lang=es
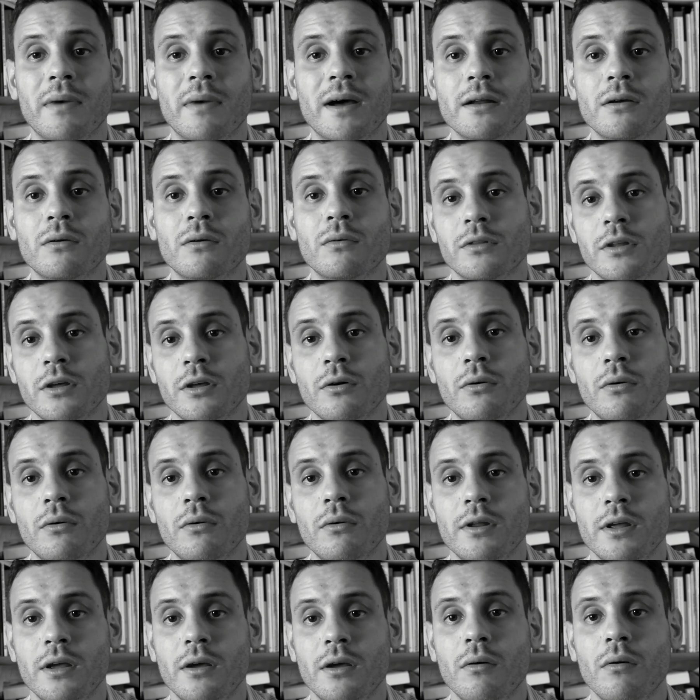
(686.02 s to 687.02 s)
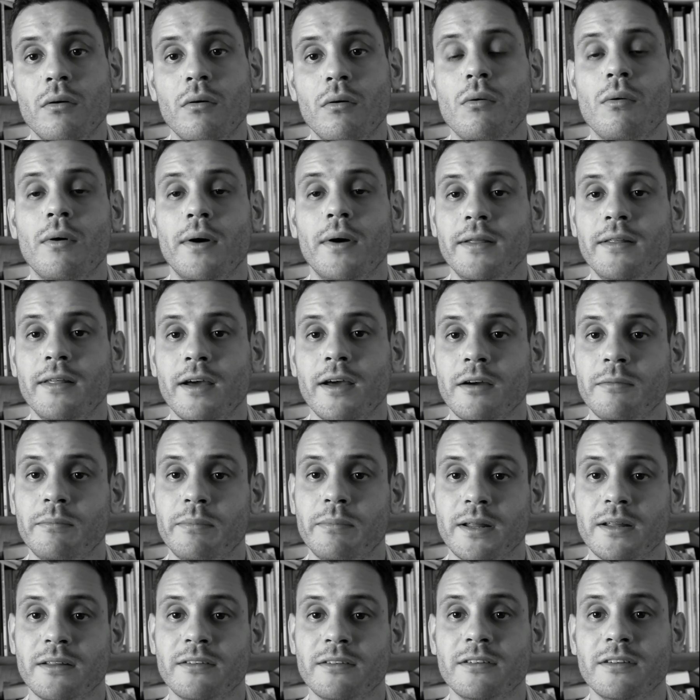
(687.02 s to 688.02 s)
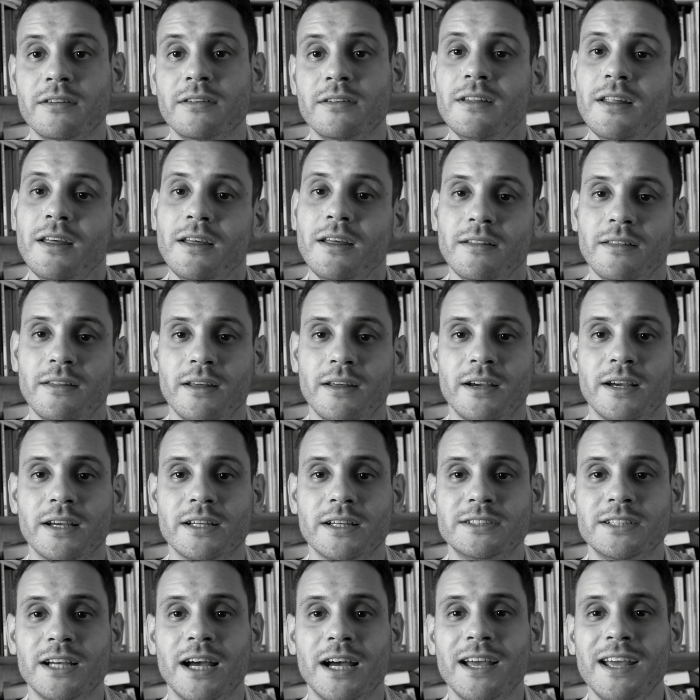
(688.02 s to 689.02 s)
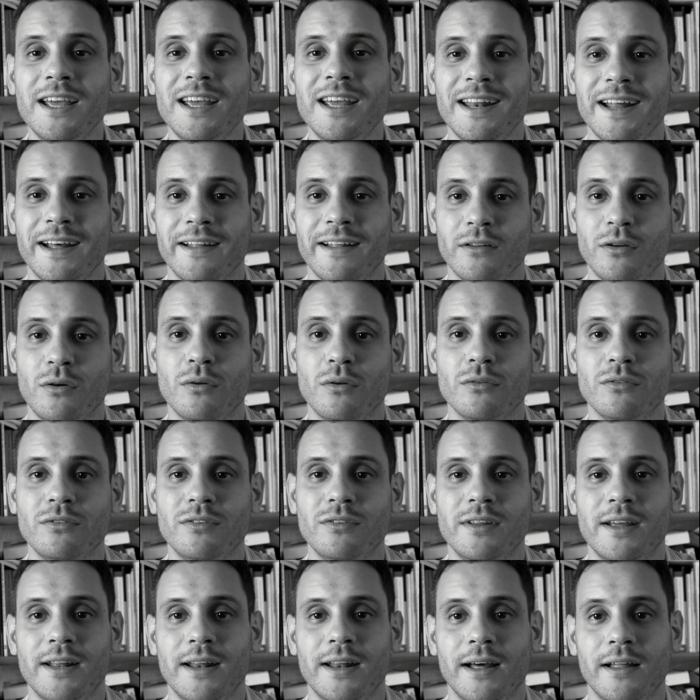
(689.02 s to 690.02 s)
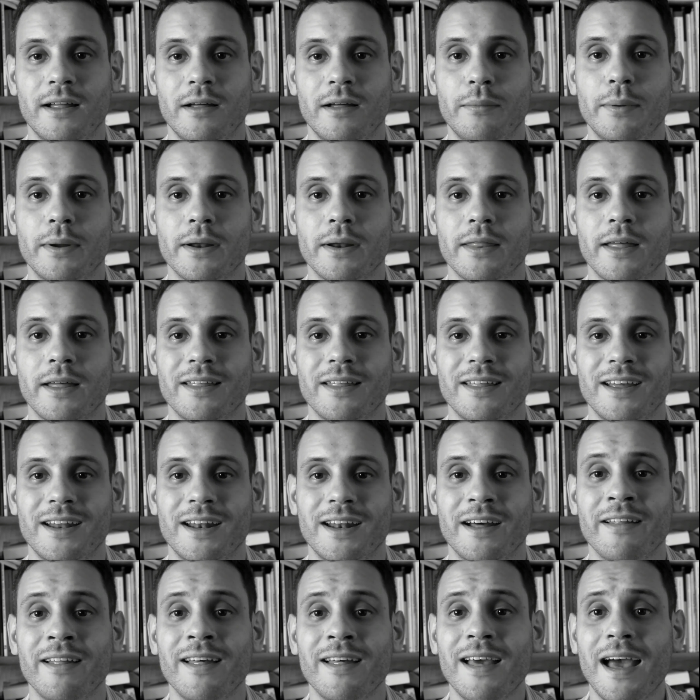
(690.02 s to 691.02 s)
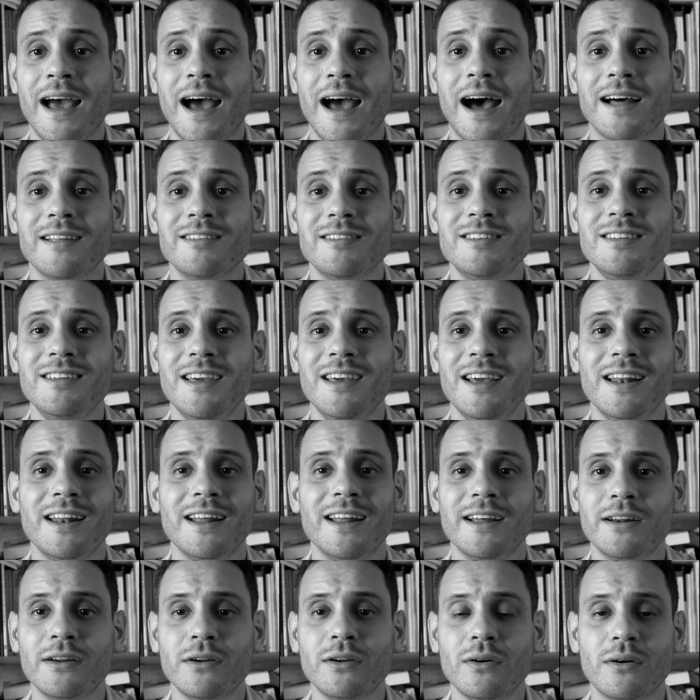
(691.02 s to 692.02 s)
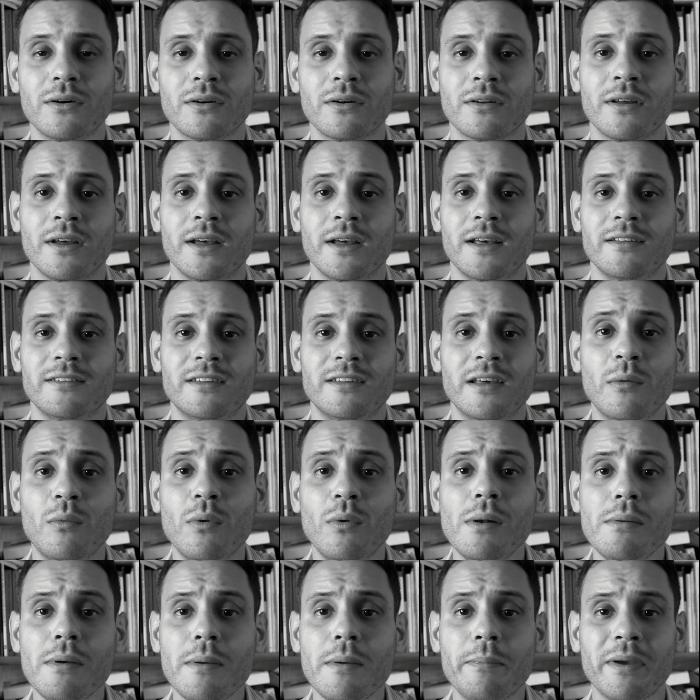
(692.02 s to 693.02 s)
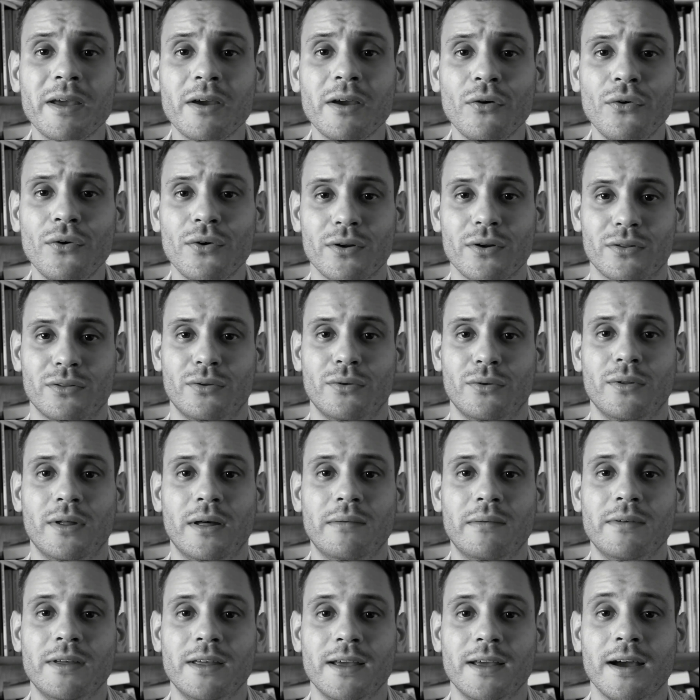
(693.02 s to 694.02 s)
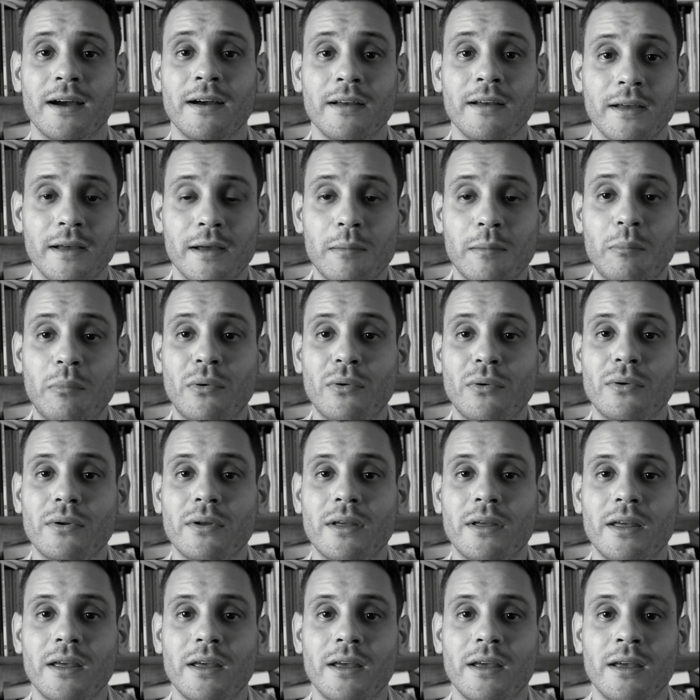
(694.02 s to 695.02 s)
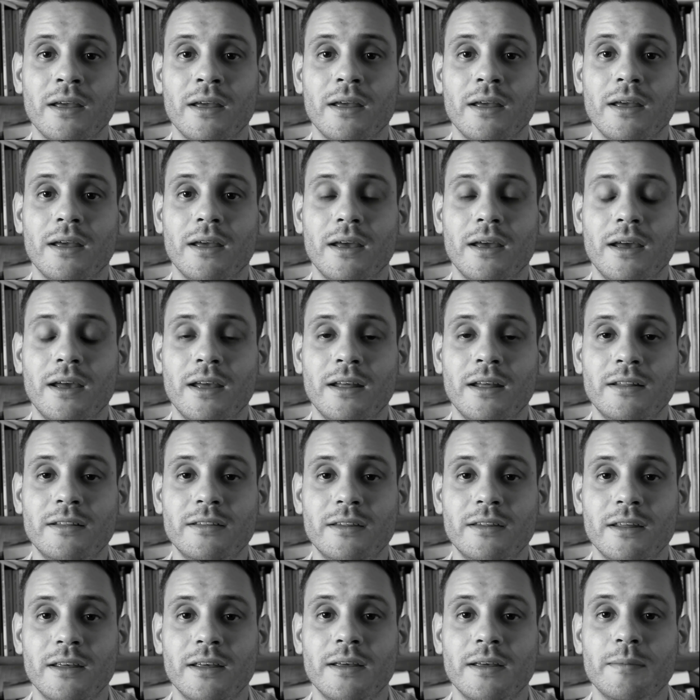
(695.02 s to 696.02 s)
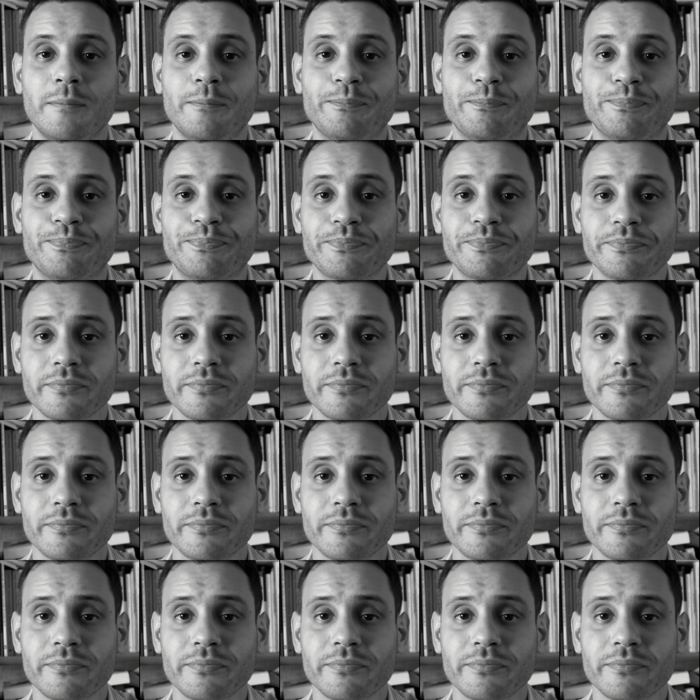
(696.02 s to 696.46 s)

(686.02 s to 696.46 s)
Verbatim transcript: marco teórico o a ideas preexistentes que ya eran consideradas verdaderas. Así el error se vuelve peor todavía, porque este,